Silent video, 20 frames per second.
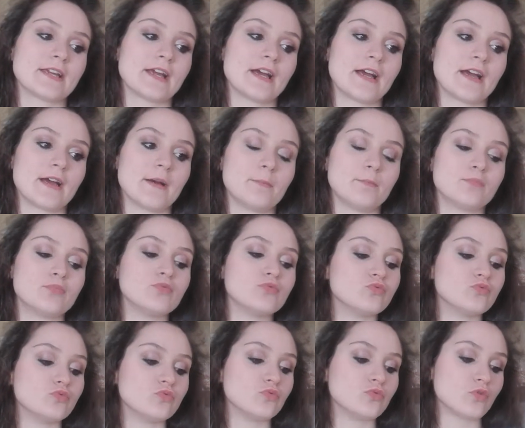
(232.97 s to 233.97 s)

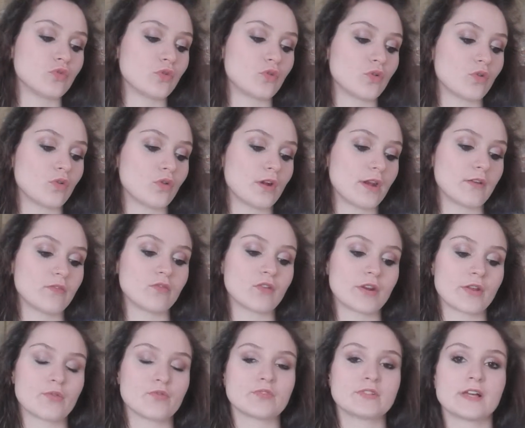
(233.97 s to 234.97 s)
appunto la
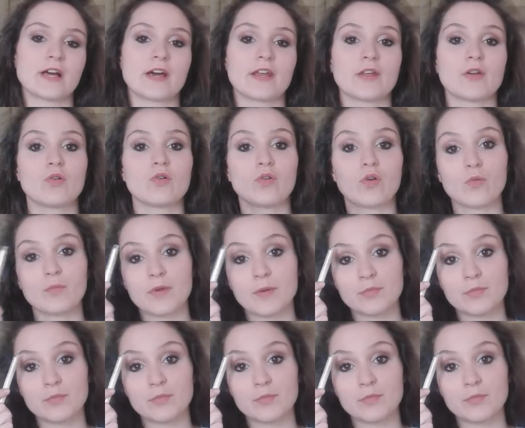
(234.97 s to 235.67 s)
vorrei usare o come